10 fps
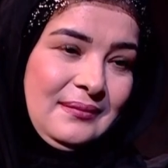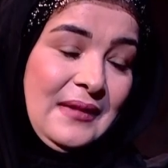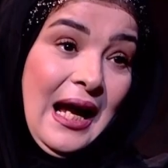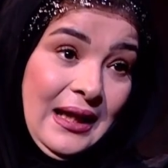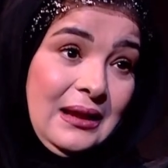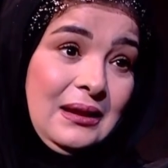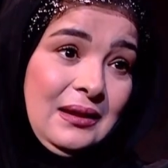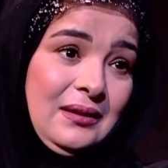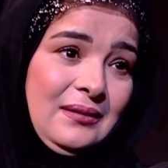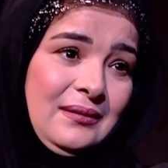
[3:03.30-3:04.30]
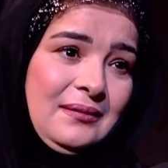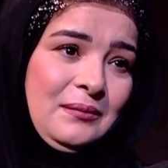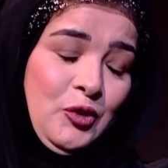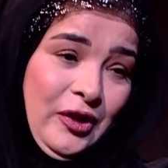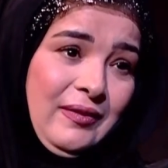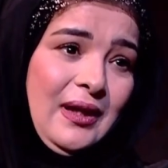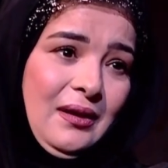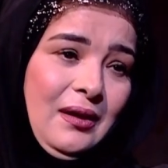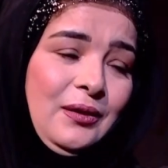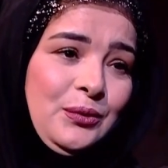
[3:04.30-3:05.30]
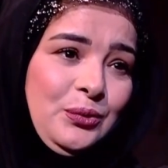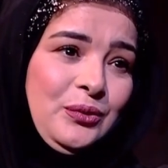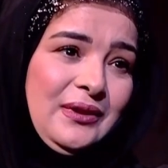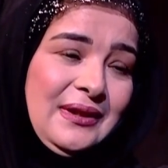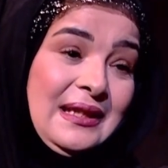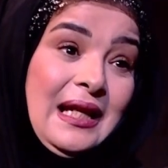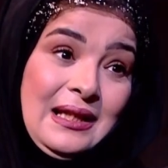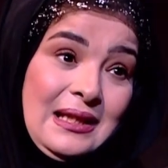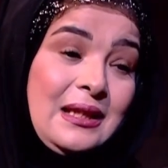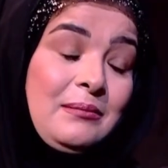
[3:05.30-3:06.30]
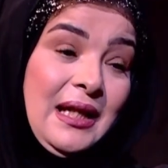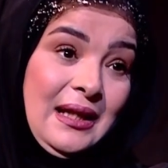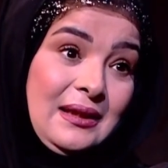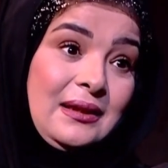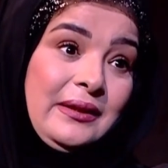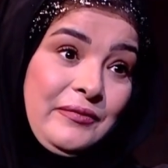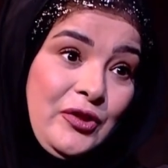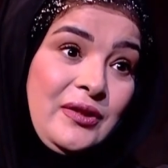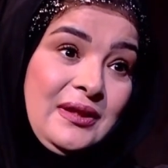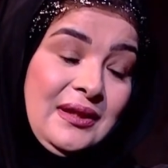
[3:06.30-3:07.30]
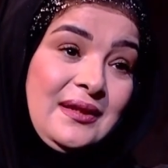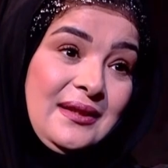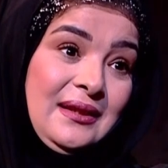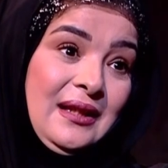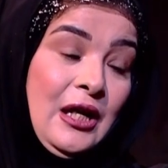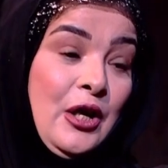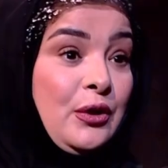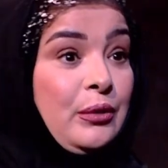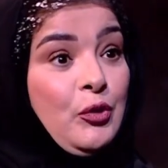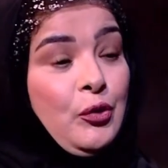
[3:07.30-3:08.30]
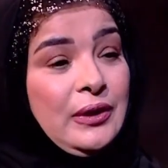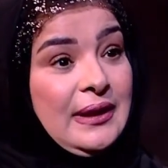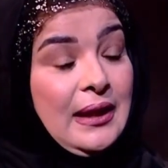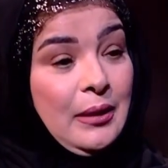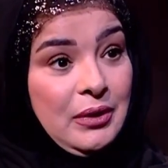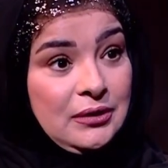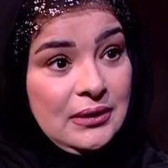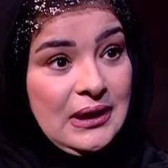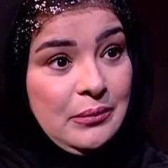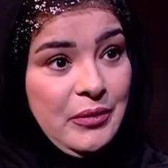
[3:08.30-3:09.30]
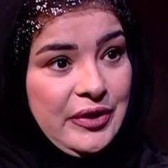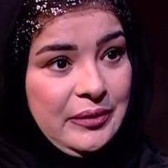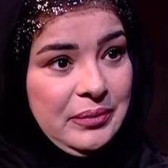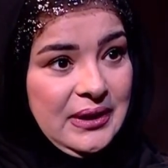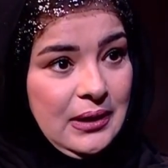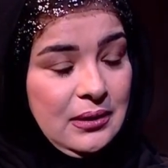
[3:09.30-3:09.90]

حقيقي متفائله على طول ده السمه الاساسيه في شخصيتي رغم كل الاحباطات اللي مريت بيها